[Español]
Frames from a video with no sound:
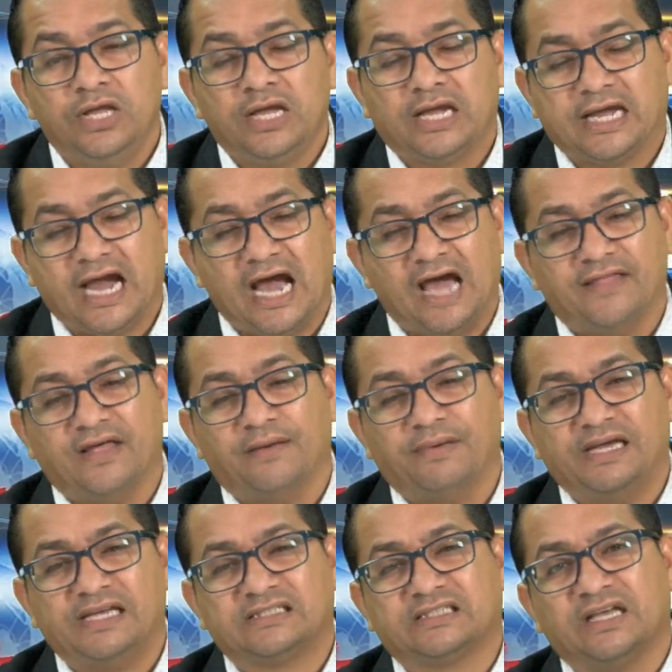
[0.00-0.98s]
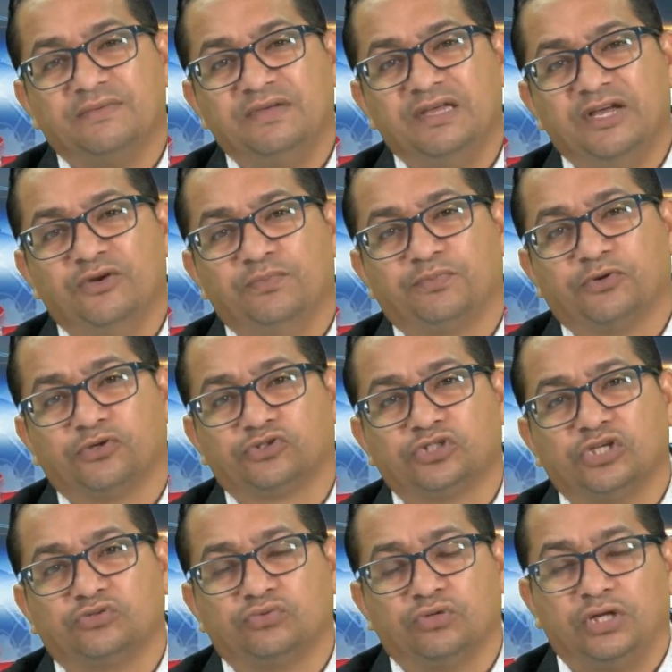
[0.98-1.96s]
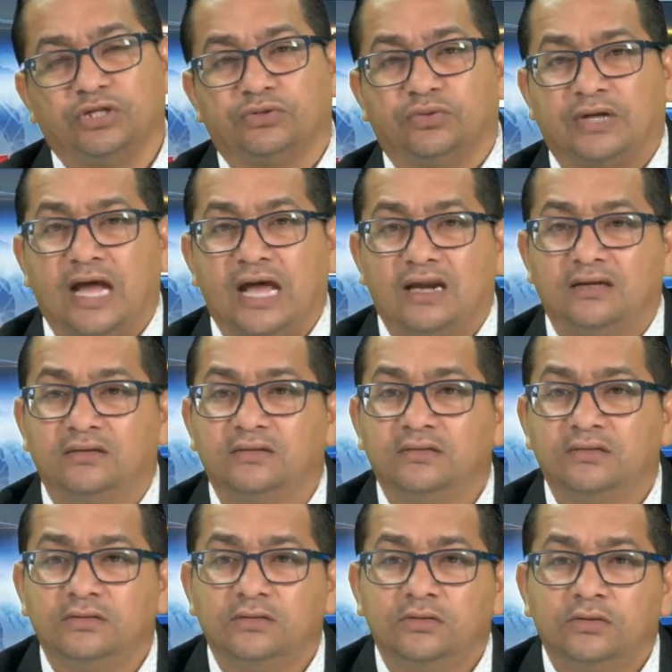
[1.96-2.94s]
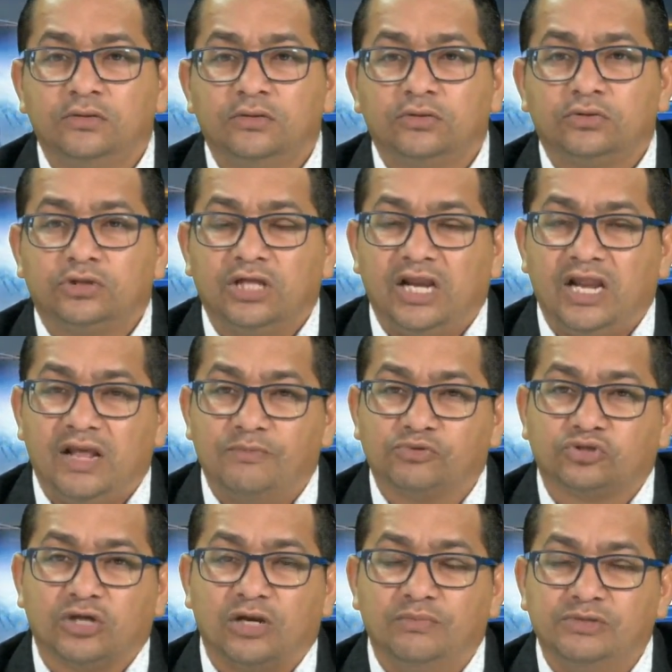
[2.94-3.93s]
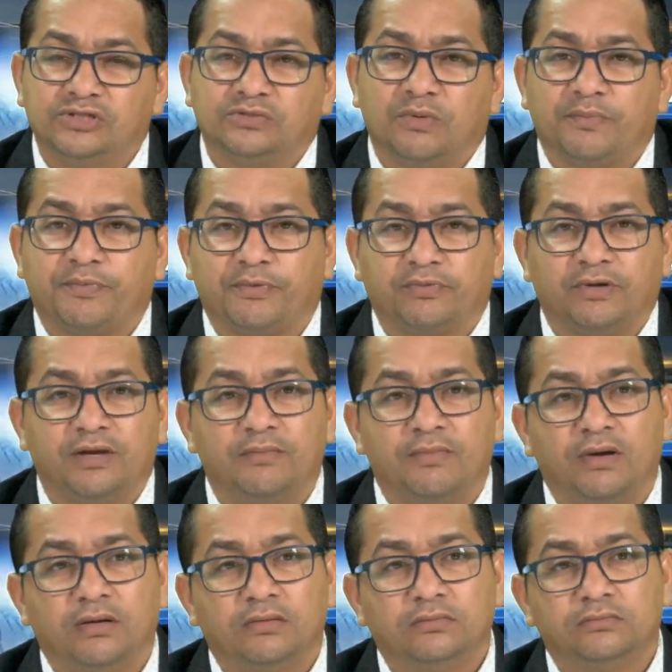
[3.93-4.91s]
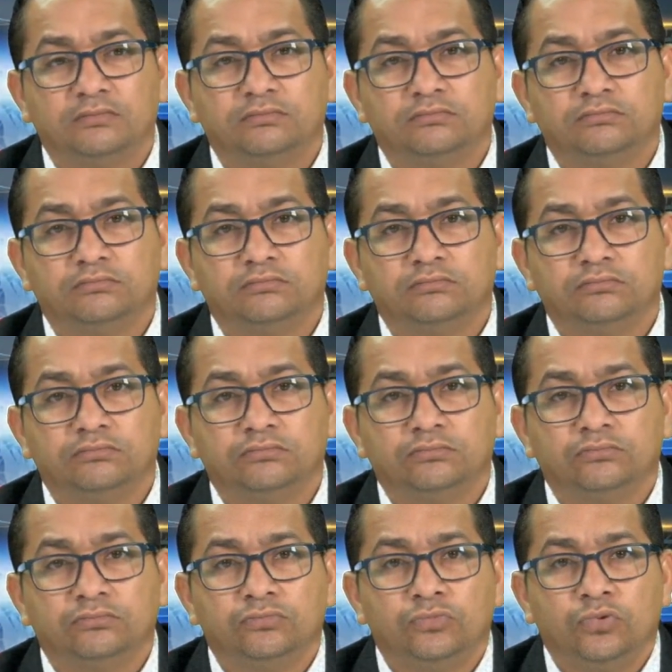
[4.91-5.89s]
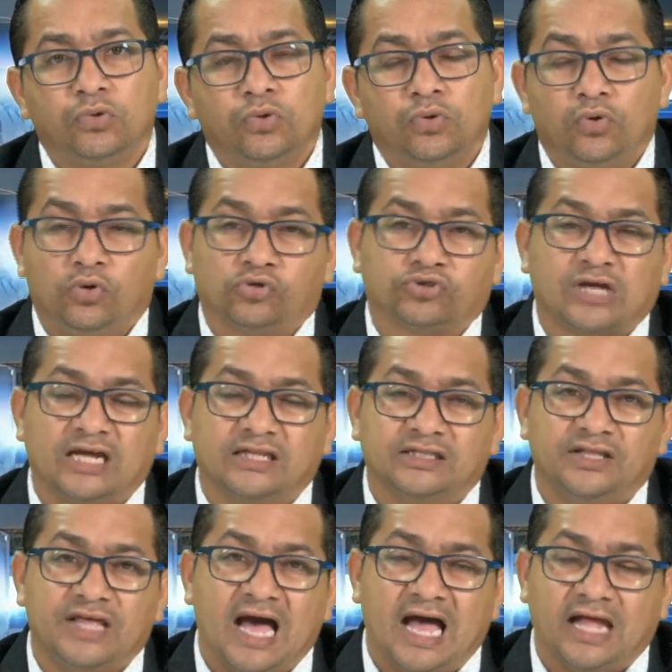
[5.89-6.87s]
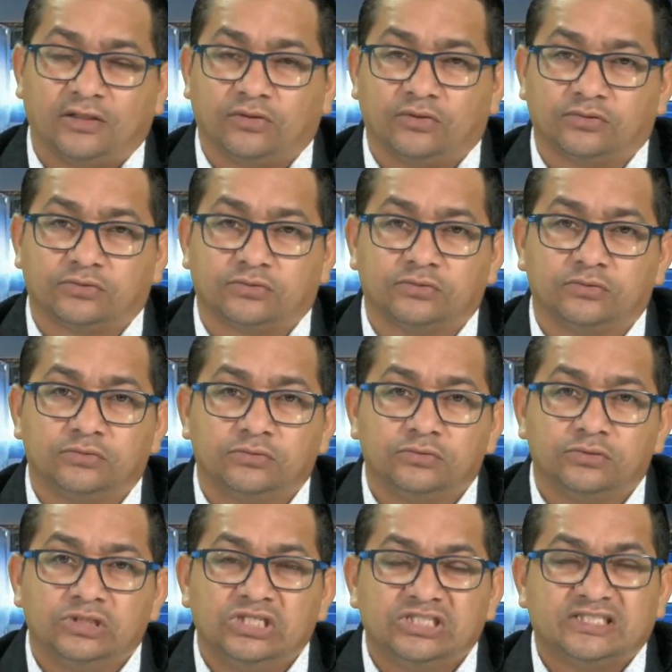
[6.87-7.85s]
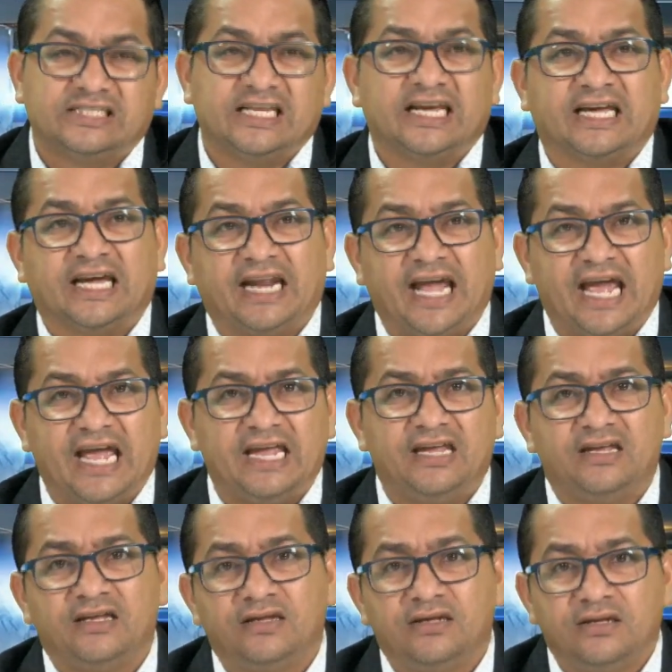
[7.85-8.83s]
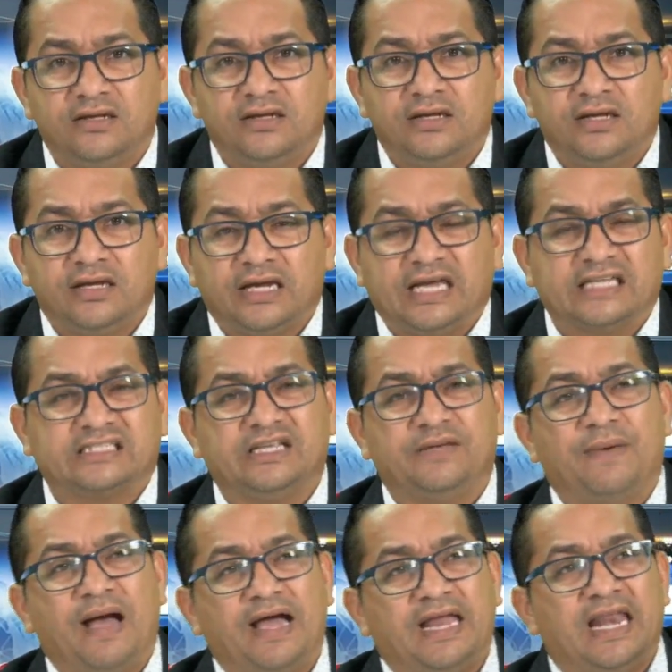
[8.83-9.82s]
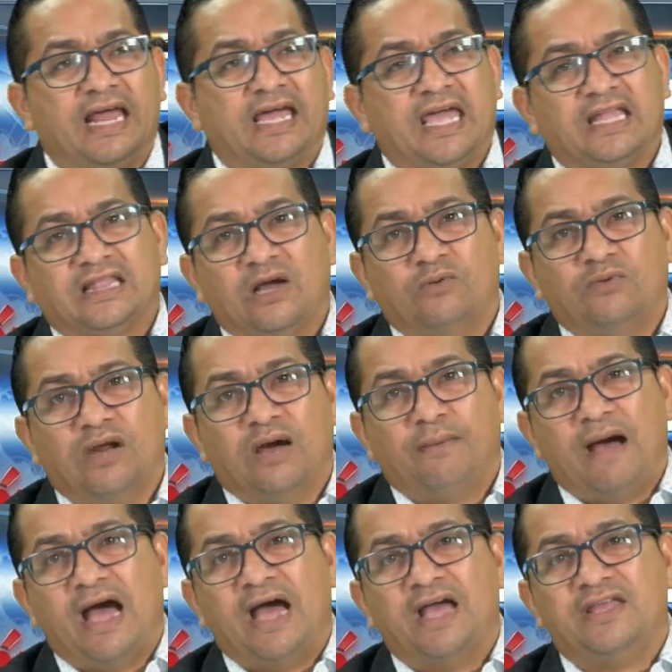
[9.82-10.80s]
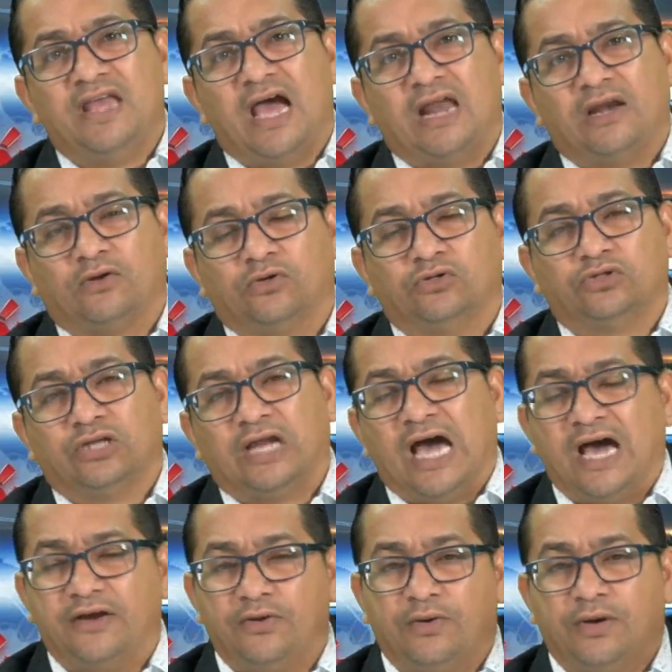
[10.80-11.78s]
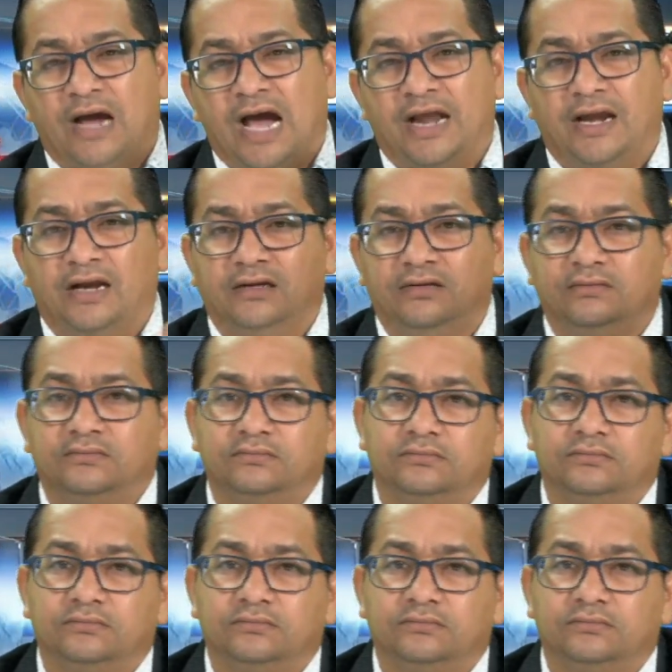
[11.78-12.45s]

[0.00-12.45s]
Cada vez que viene un proceso electoral, tenemos el mismo problema. Los candidatos se creen que si van y le quitan una valla, al contrario, ganan.